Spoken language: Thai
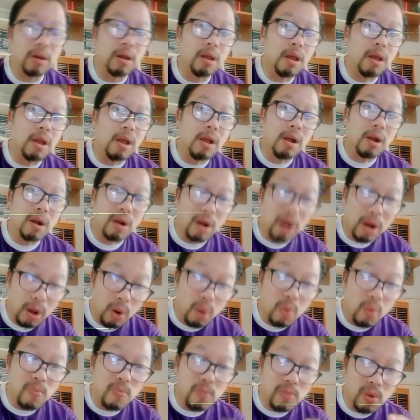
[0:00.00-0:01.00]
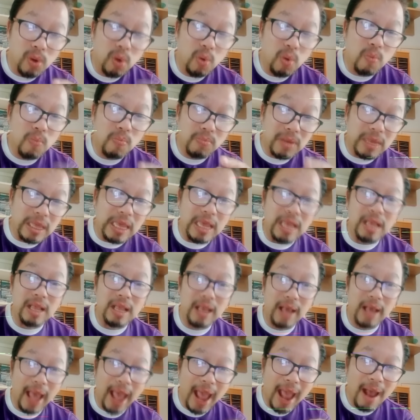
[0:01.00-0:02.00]
น กลุ่มกลุ่มนี้
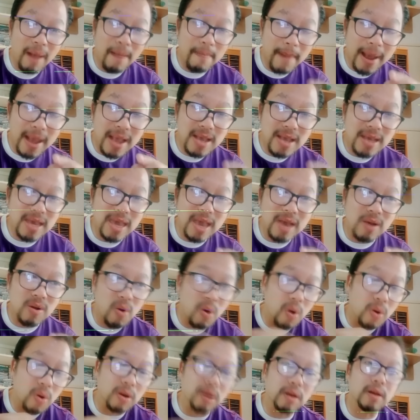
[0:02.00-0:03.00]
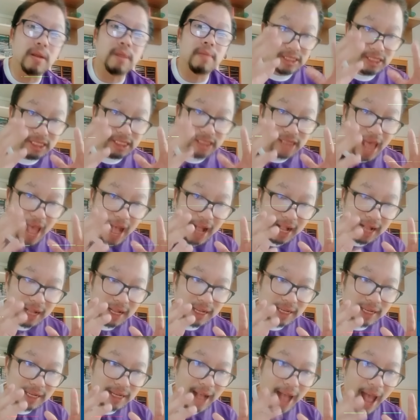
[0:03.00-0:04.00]
แค่ไม่กี่คนจาก
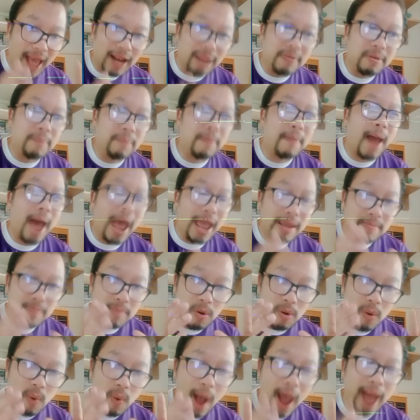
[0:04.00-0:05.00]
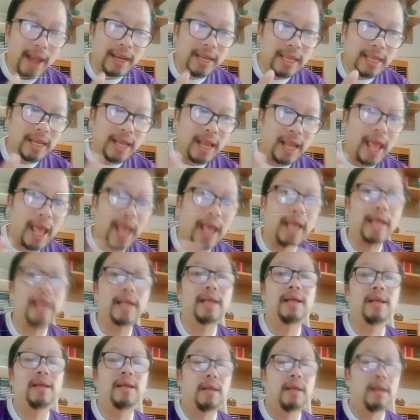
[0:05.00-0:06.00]
การอภิปรายเมื่อวานนี้นะฮะ
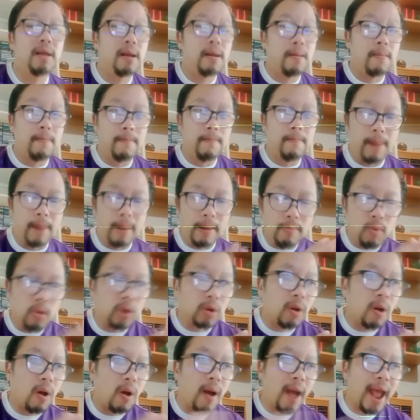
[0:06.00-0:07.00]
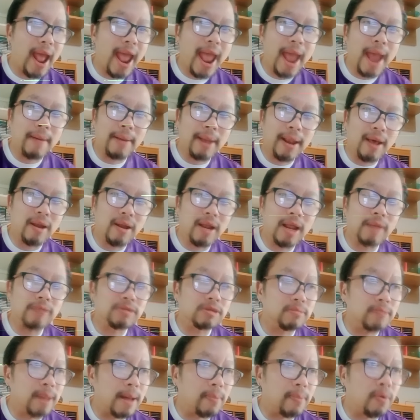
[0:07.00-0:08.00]
มันหมดข้ออ้างไปแล้วนะครับ
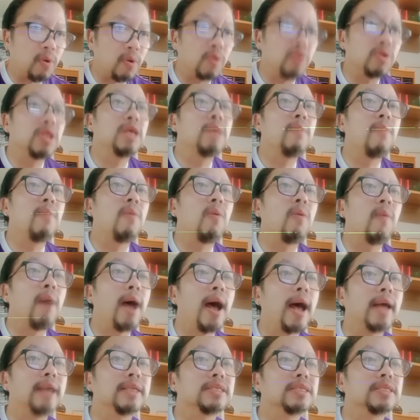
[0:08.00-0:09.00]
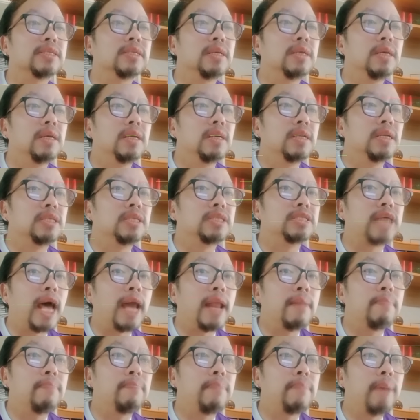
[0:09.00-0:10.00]
สำหรับคนที่บอกว่า ฉั
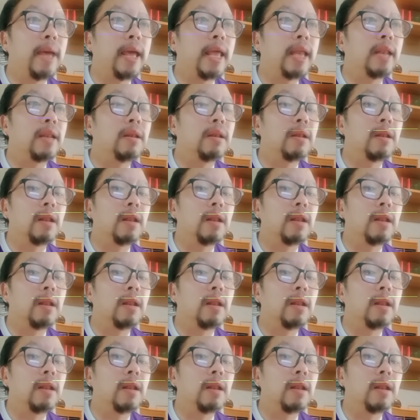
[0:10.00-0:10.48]
นเป็น